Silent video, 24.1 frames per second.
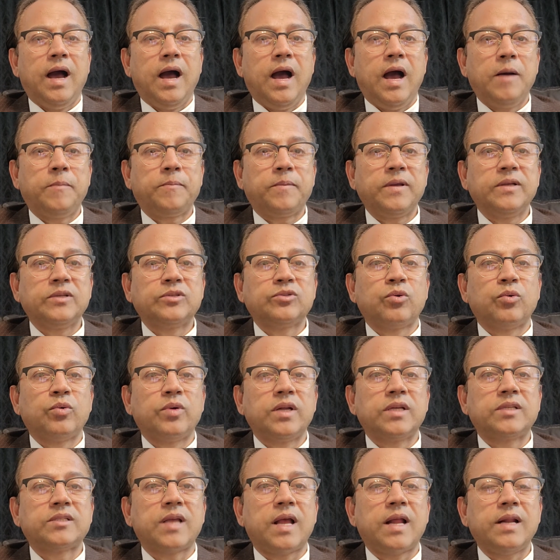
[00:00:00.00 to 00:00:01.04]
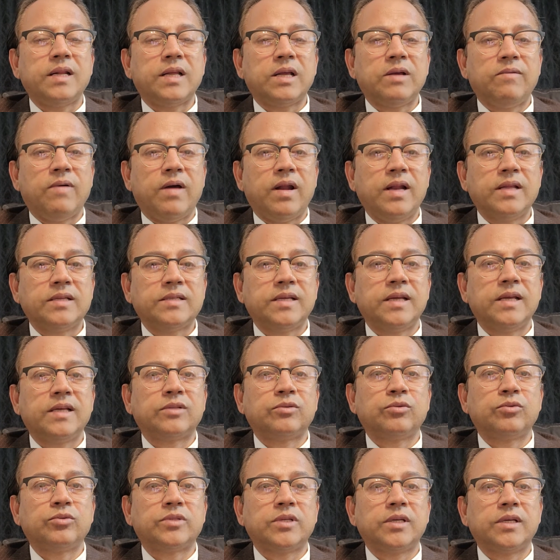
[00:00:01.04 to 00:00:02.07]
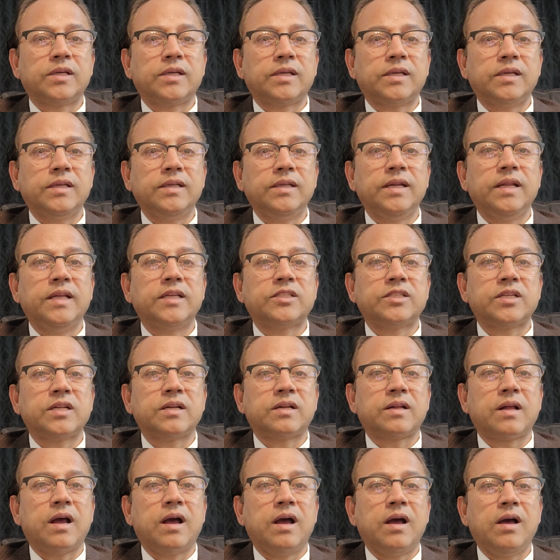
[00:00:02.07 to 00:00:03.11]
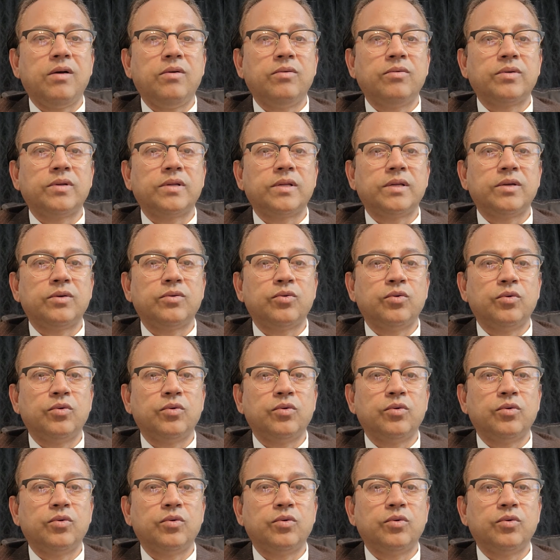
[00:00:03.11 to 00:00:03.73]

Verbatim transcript: आपके जोडिक साइन के हवाले से एक दूसरे की नेचर का उनकी